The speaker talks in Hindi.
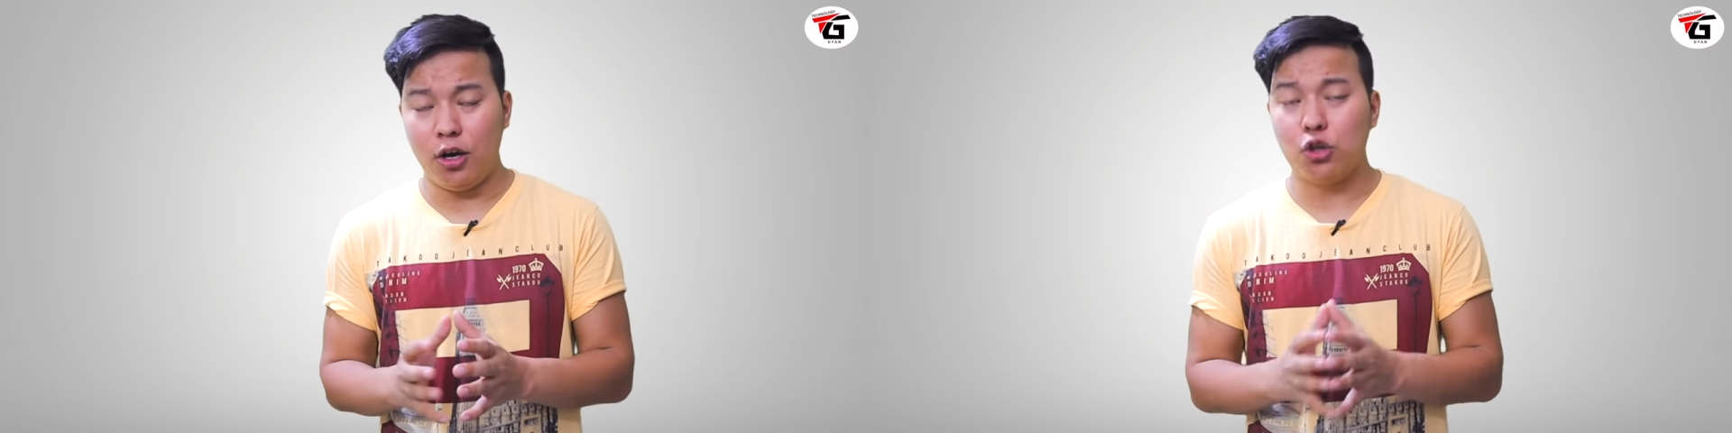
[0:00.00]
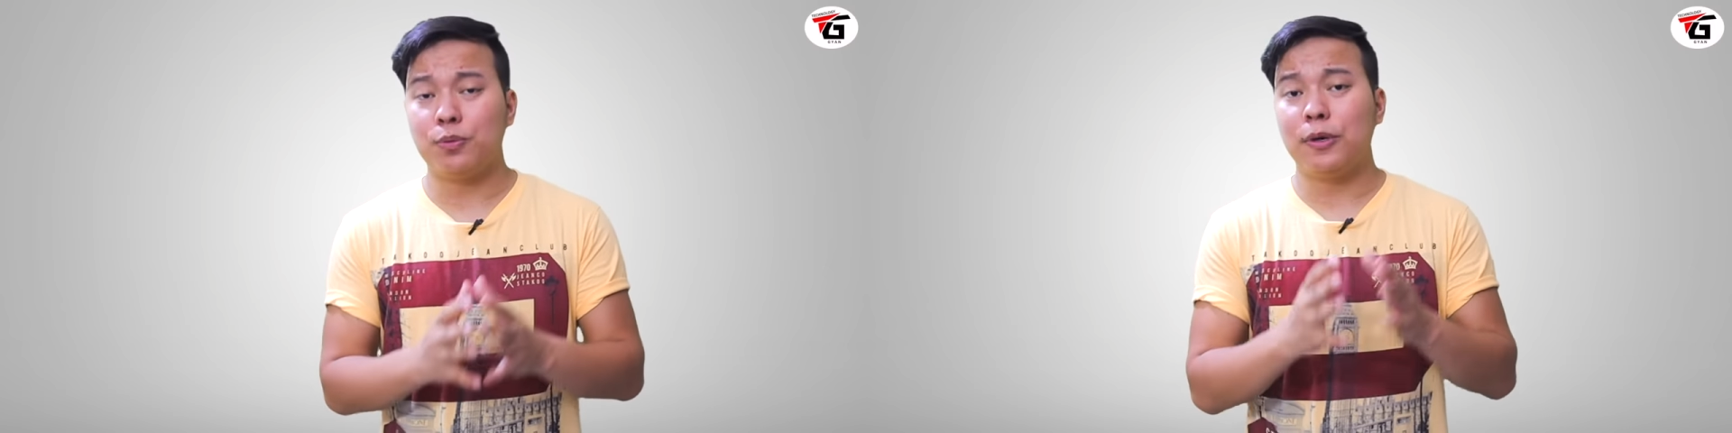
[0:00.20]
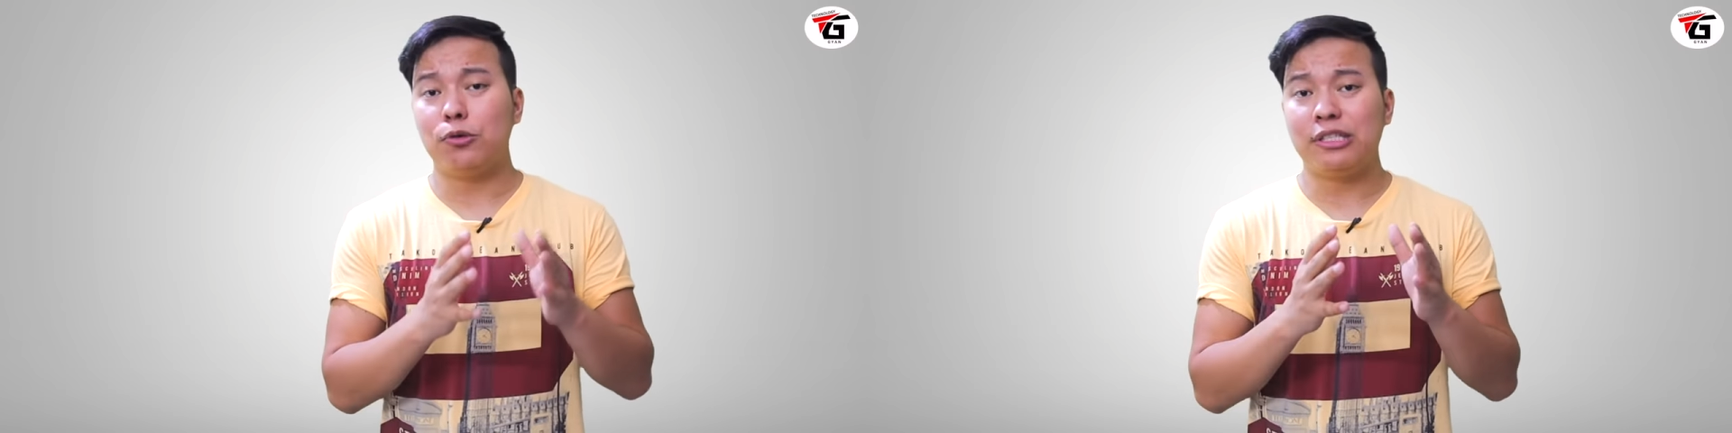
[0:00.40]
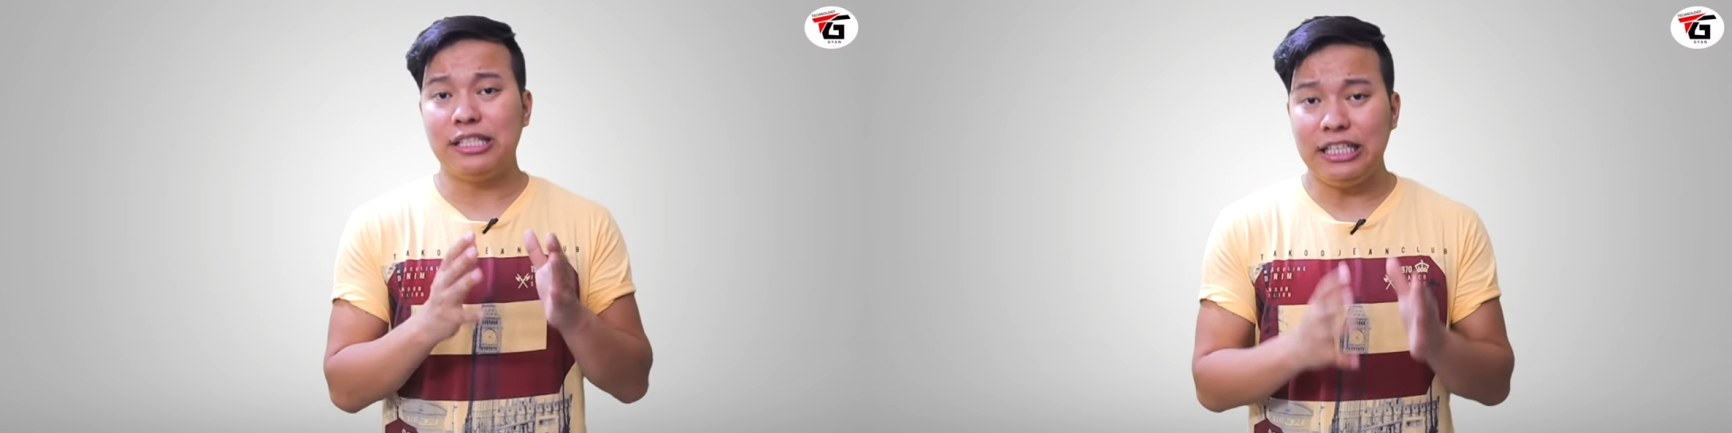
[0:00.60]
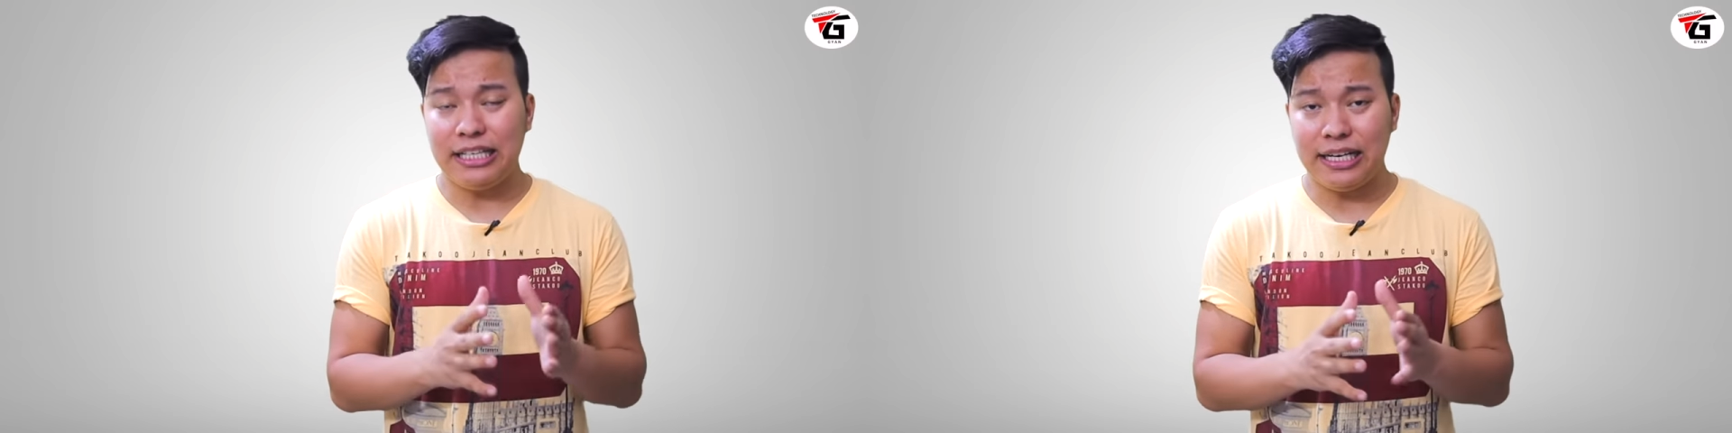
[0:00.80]
और उसमें
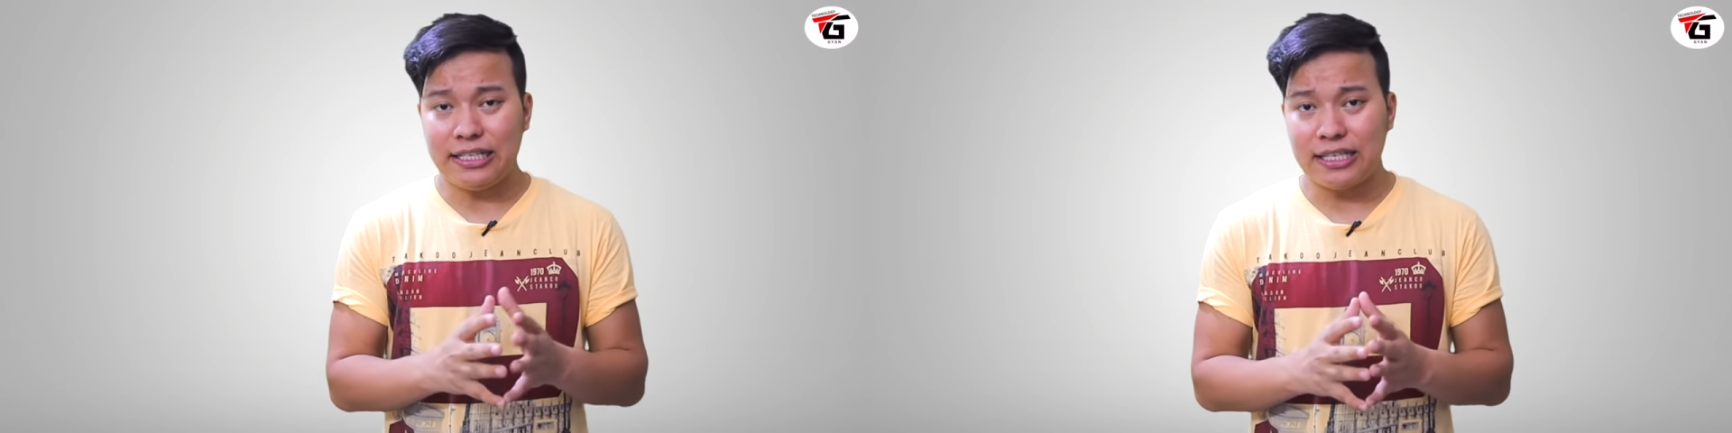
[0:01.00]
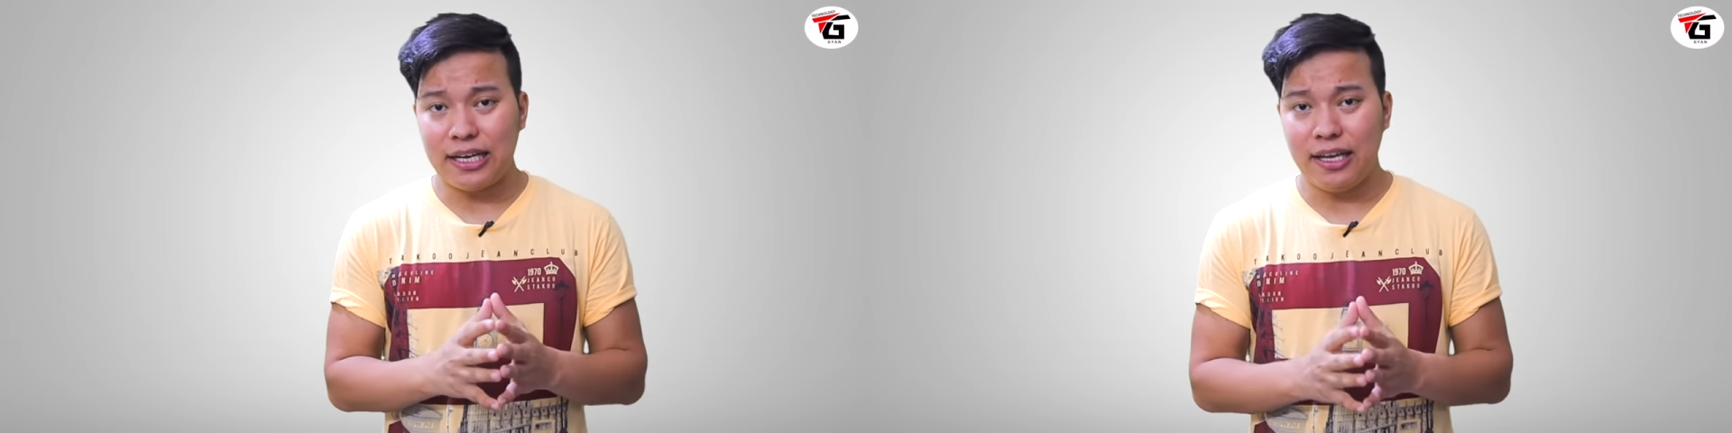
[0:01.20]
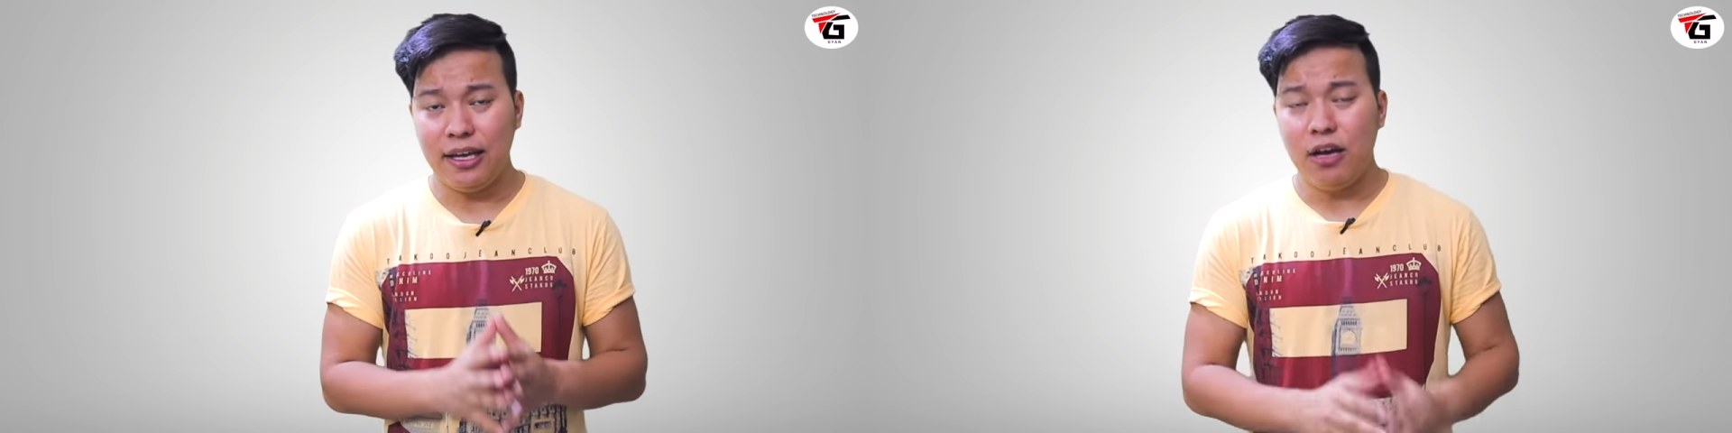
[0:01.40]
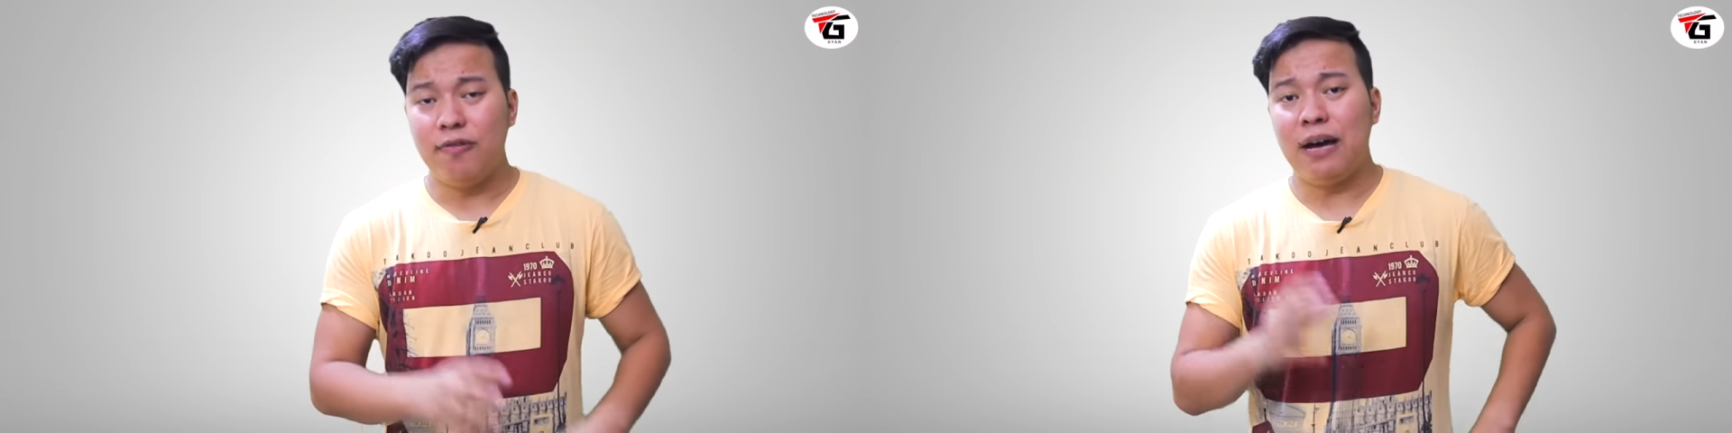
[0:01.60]
कुछ डिटेल्स डाली